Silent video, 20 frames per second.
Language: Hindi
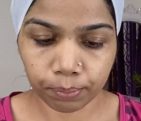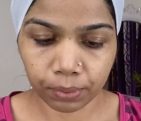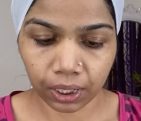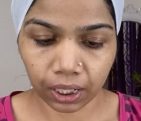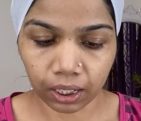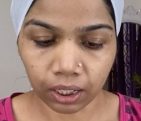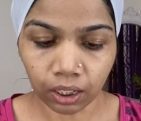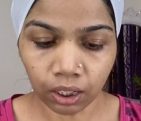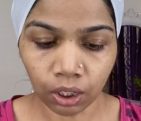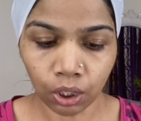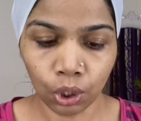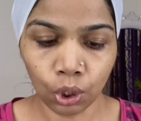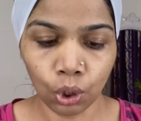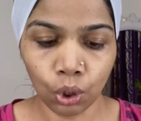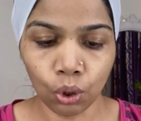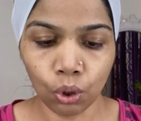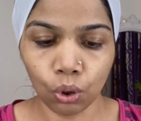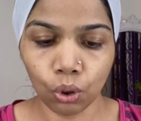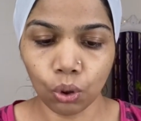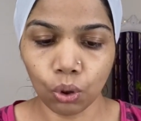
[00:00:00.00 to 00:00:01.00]
था
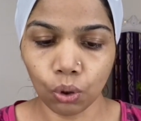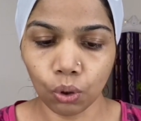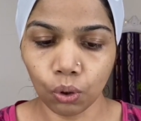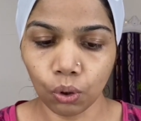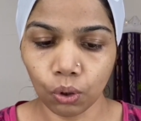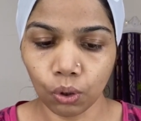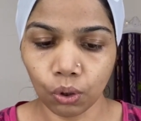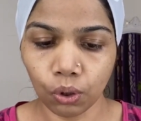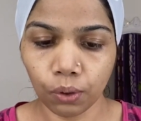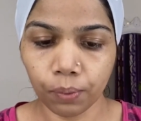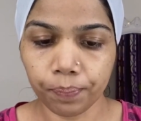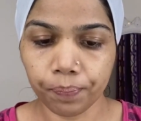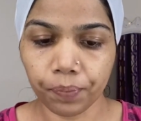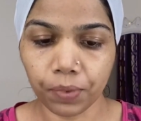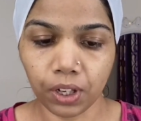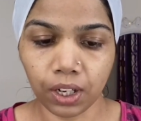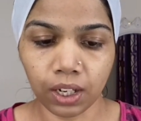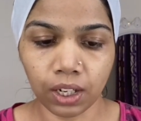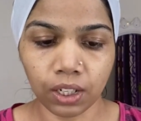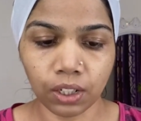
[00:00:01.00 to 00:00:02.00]
तो
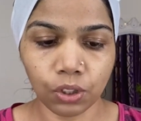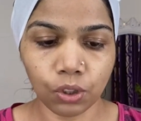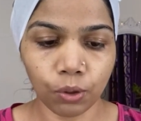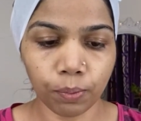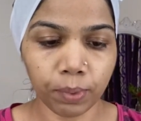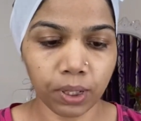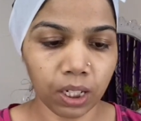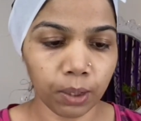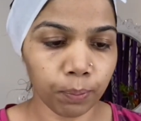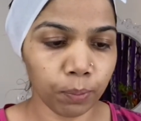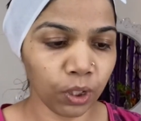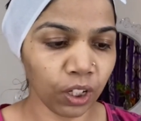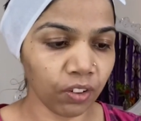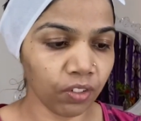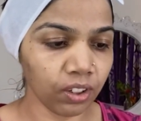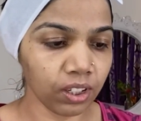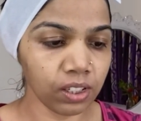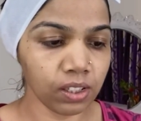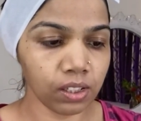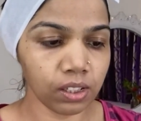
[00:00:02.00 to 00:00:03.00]
जो मेरा
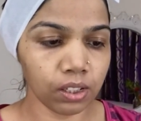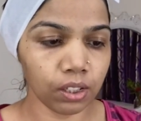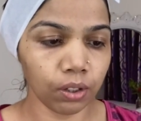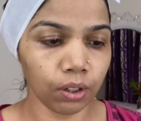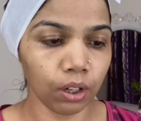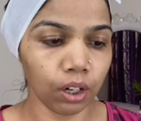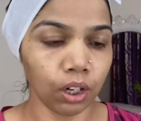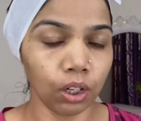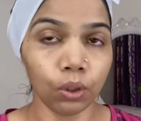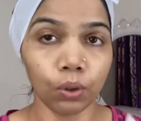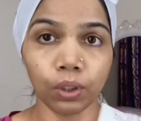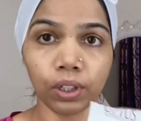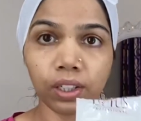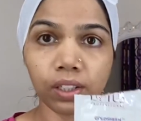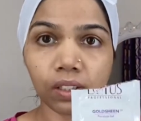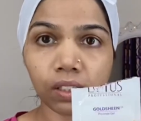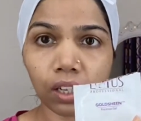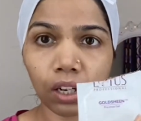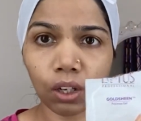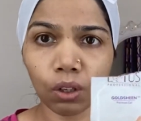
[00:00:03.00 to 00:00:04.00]
प्रीवियस लोटस
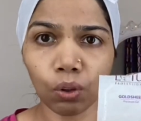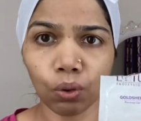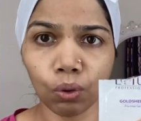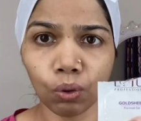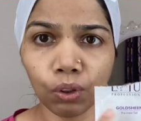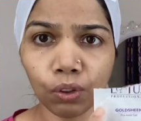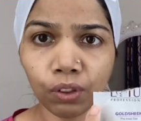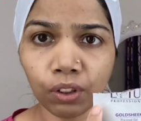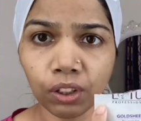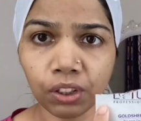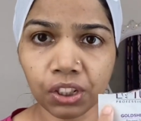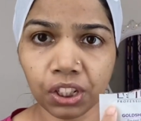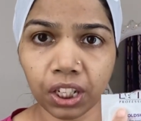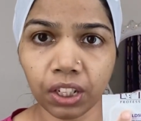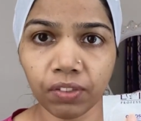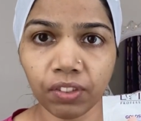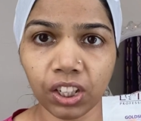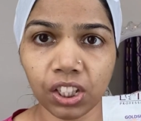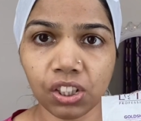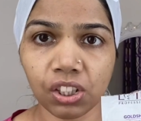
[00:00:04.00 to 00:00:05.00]
का गोल्ड चेन
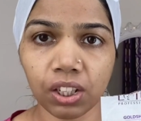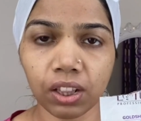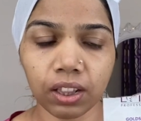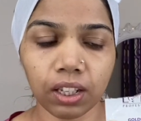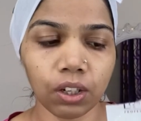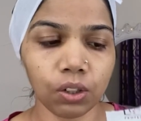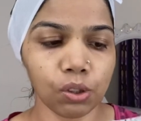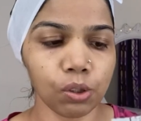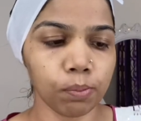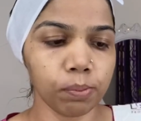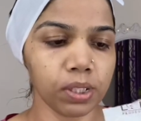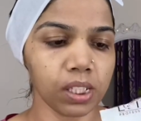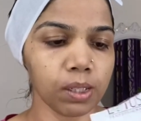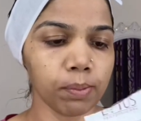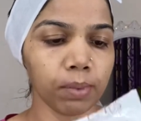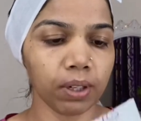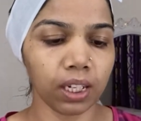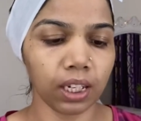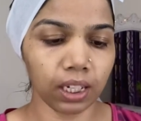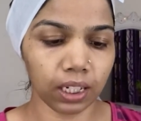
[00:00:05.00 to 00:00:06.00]
फेशियल था उसमें से
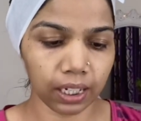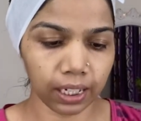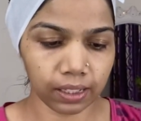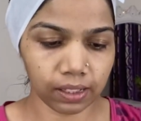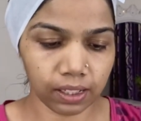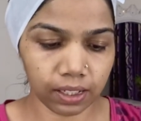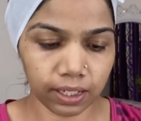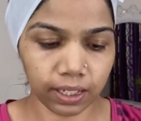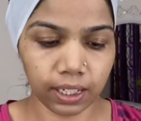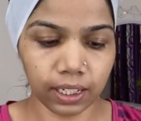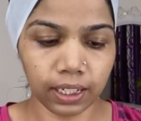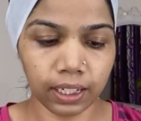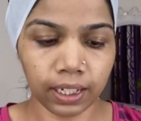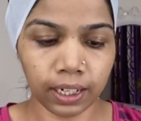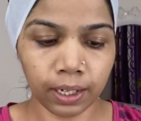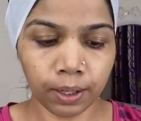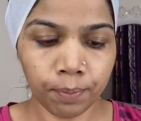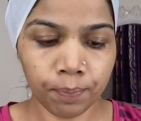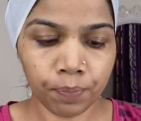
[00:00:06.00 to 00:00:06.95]
मैंने क्लेंजर ले लिया है